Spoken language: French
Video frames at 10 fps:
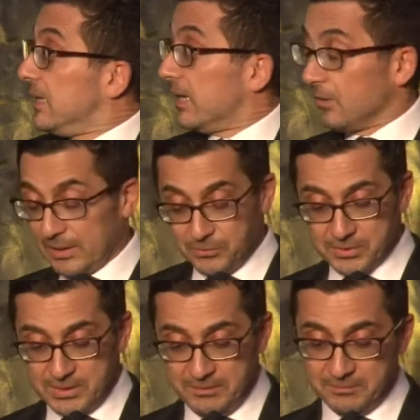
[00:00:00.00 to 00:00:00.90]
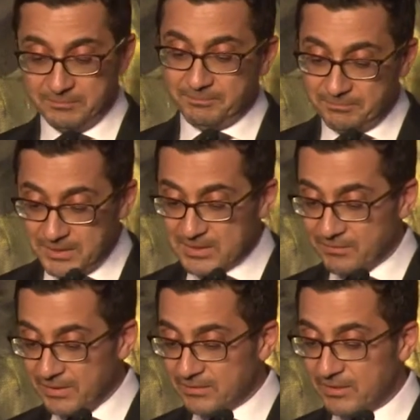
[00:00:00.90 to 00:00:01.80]
Alors, allons-y. Mais
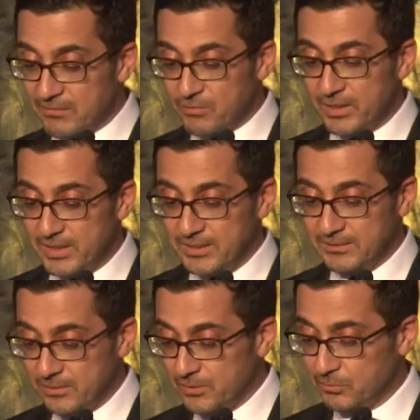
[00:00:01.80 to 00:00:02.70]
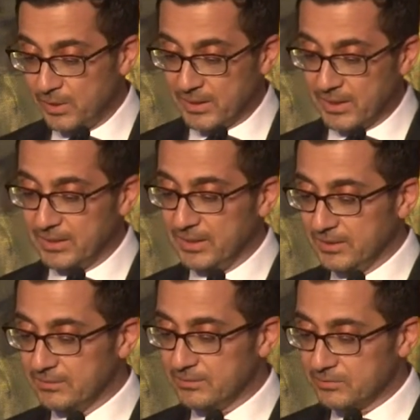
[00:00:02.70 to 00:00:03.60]
avant de dévoiler le ou la gagnante,